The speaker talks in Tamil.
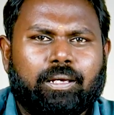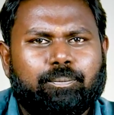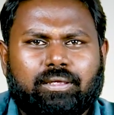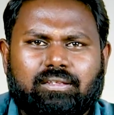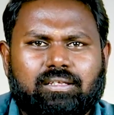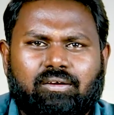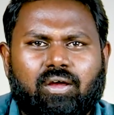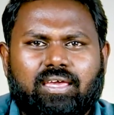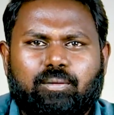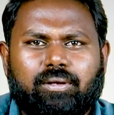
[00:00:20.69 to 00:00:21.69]
பைப்பிங்
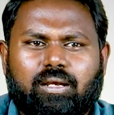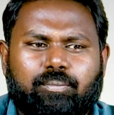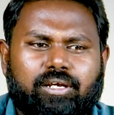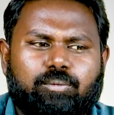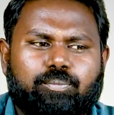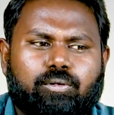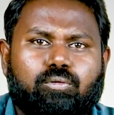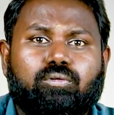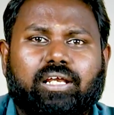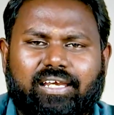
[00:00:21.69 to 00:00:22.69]
ட்ராயிங் எப்படி நம்ம ரீட்
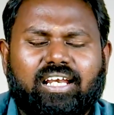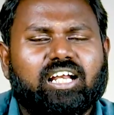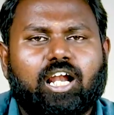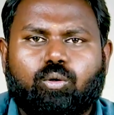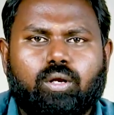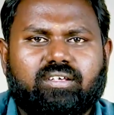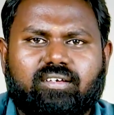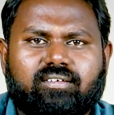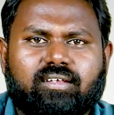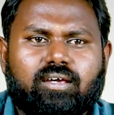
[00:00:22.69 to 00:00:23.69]
பண்ணணும் டெக்னிக்கல்
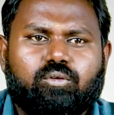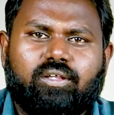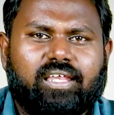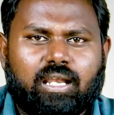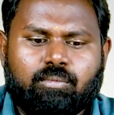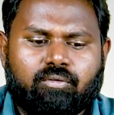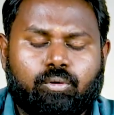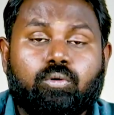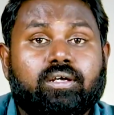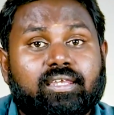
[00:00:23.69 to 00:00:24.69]
கால்குலேஷன்ஸ் ஸோ இது எல்லாமே
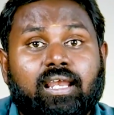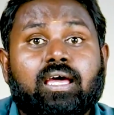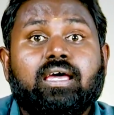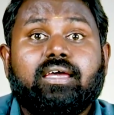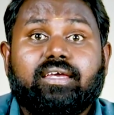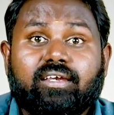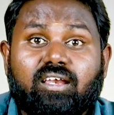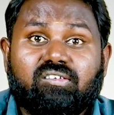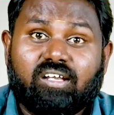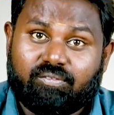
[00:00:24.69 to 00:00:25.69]
வரும் இதில்
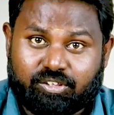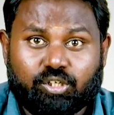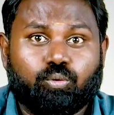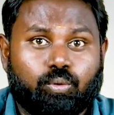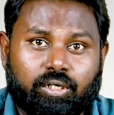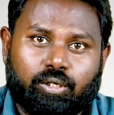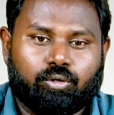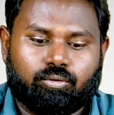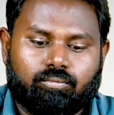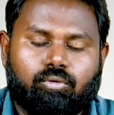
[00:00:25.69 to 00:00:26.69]
இண்டஸ்ட்ரியல் விசிட் உங்களுக்கு
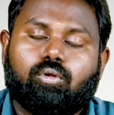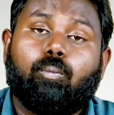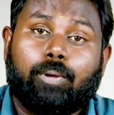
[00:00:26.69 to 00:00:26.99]
இருக்கும் ஸோ